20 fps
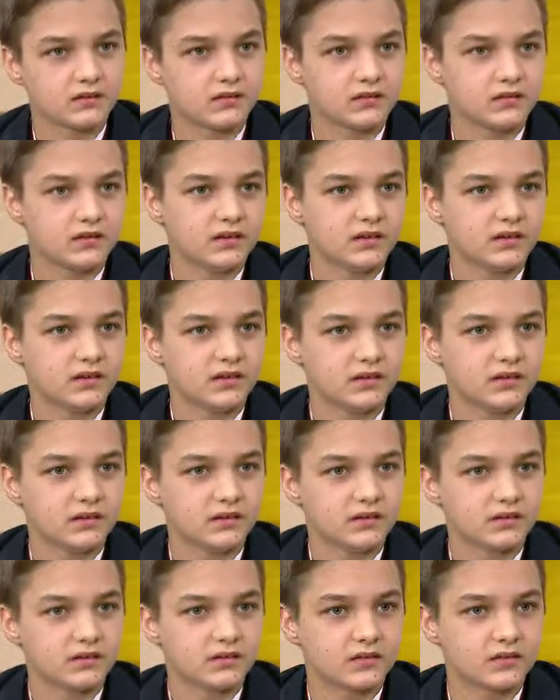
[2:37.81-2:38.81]
И,
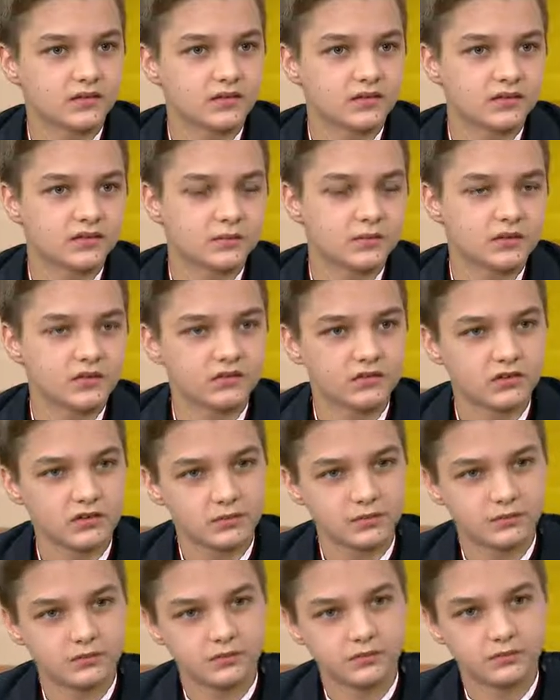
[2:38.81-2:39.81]
конечно, перед выходом,